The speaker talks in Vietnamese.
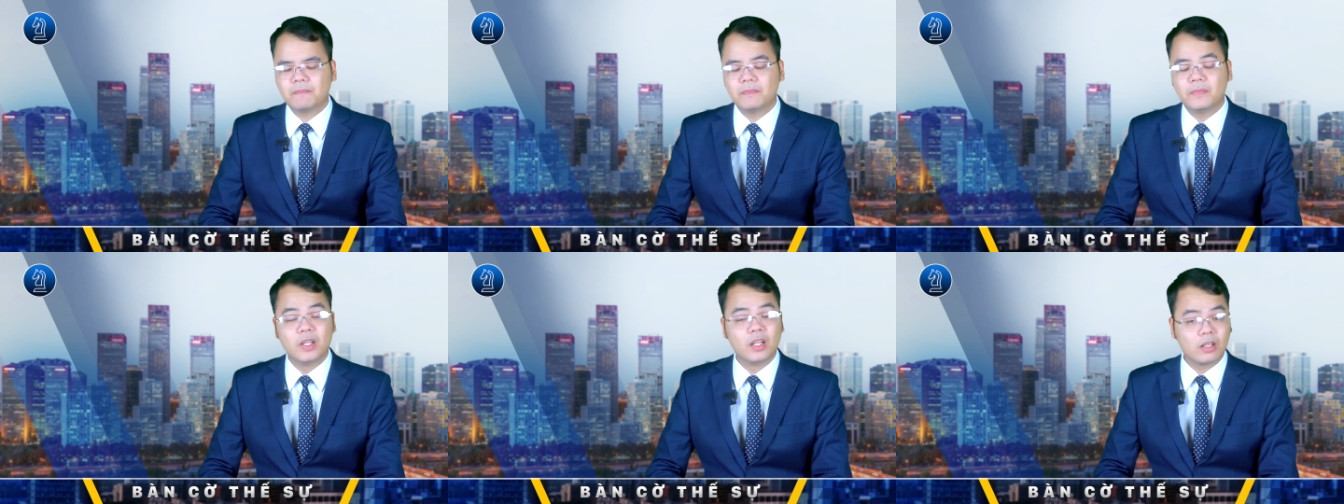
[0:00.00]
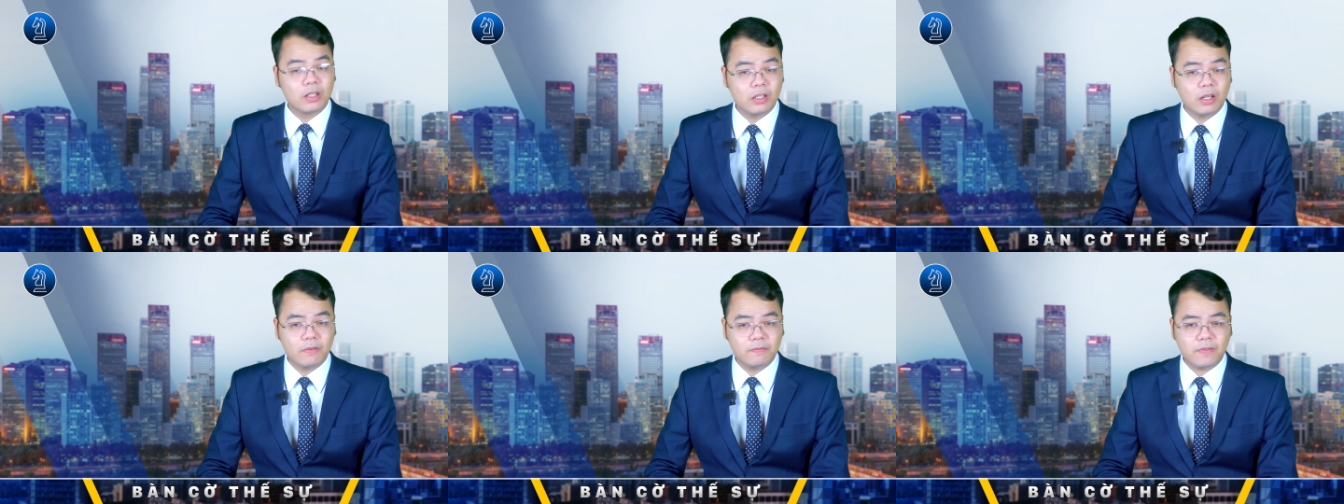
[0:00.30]

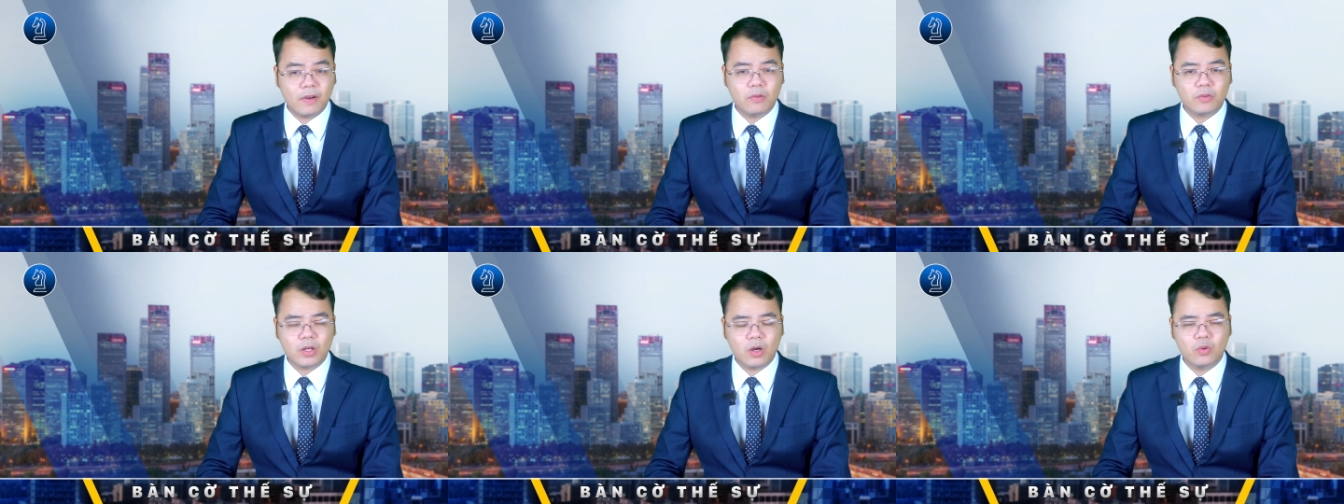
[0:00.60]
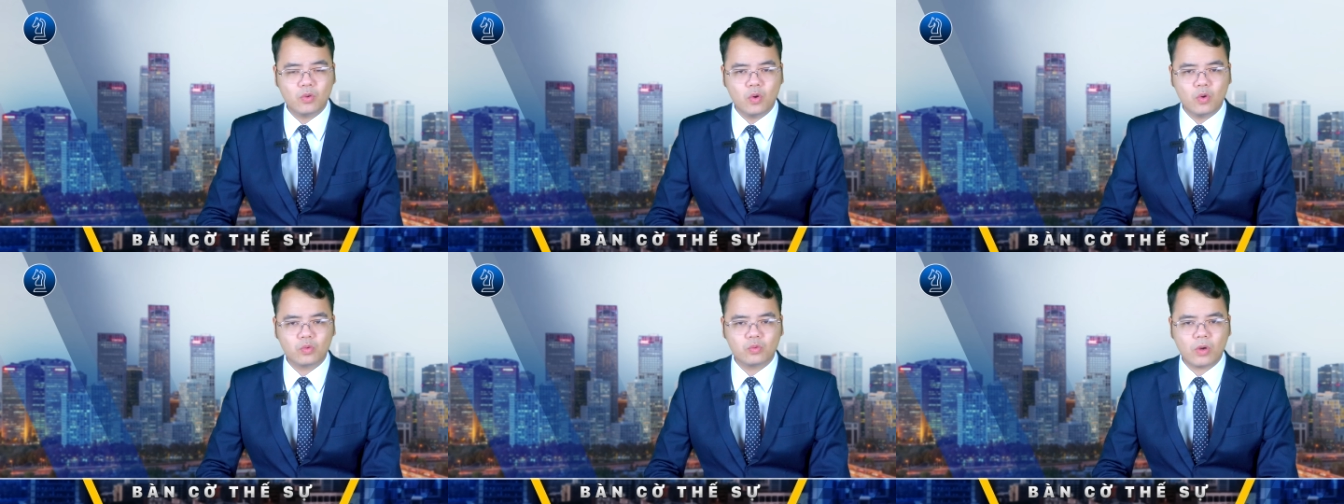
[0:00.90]
lực lượng phòng
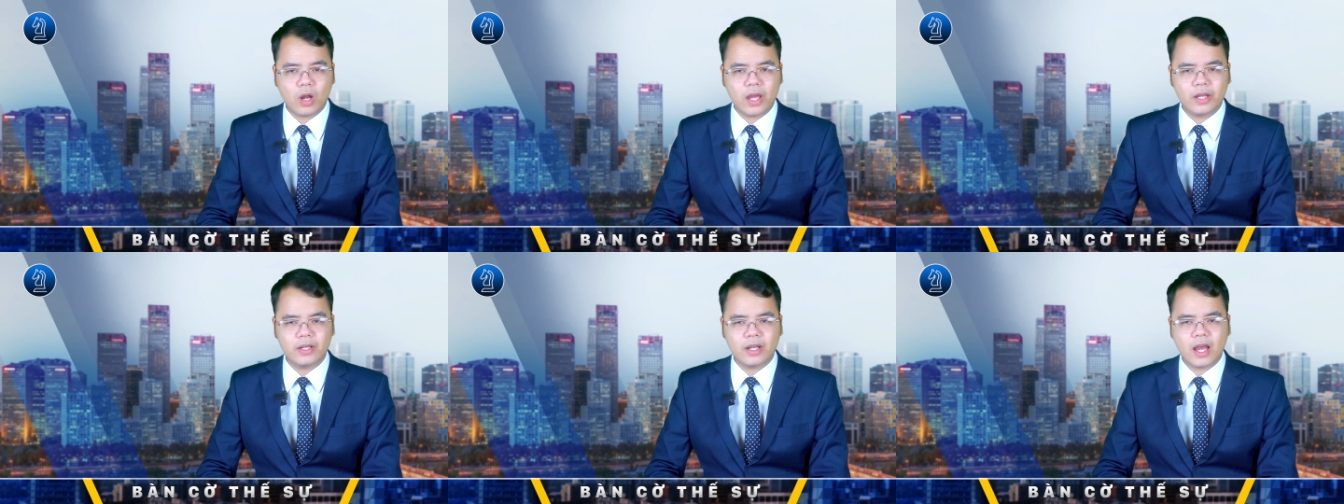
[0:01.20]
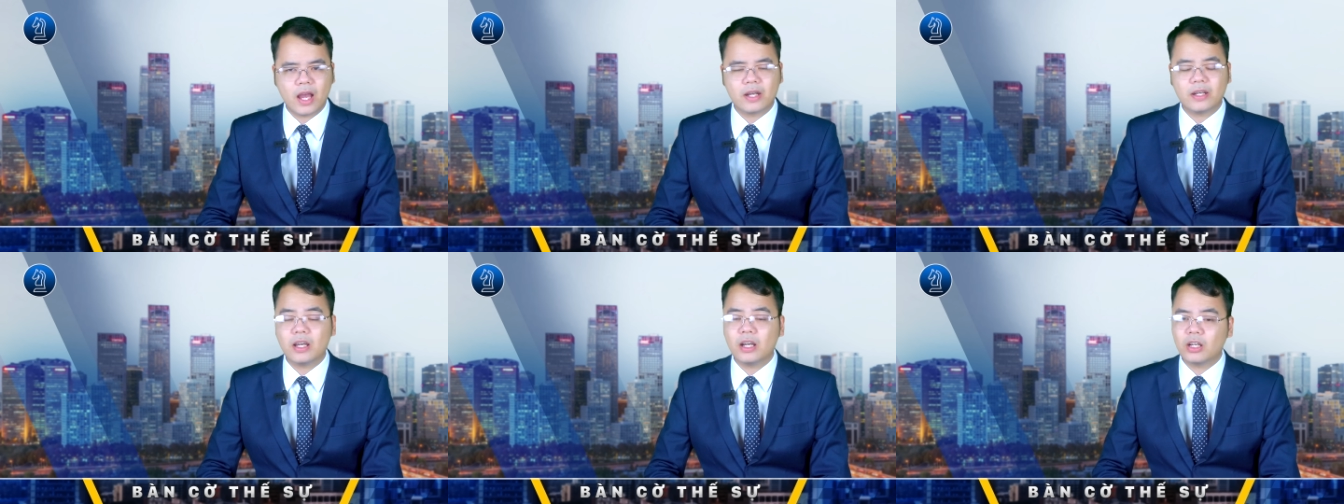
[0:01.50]
không
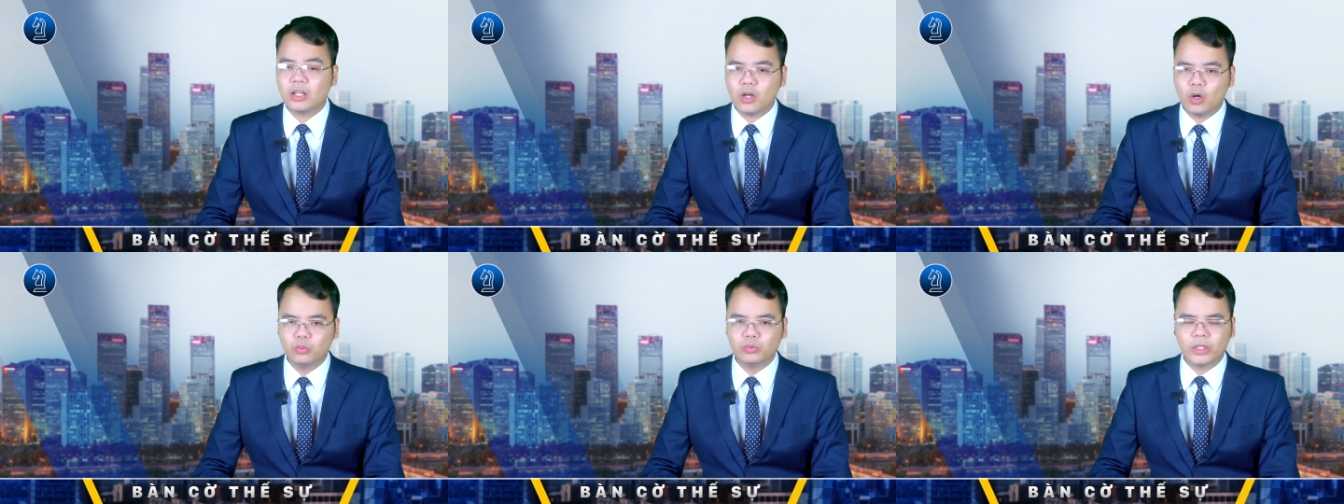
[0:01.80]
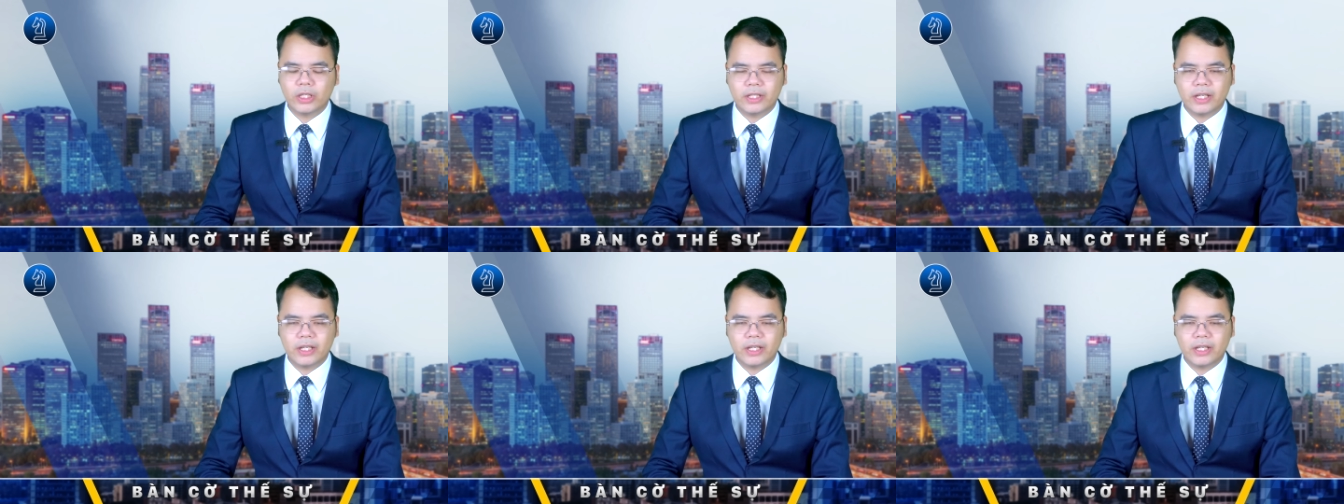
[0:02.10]
Ukraine đã không thể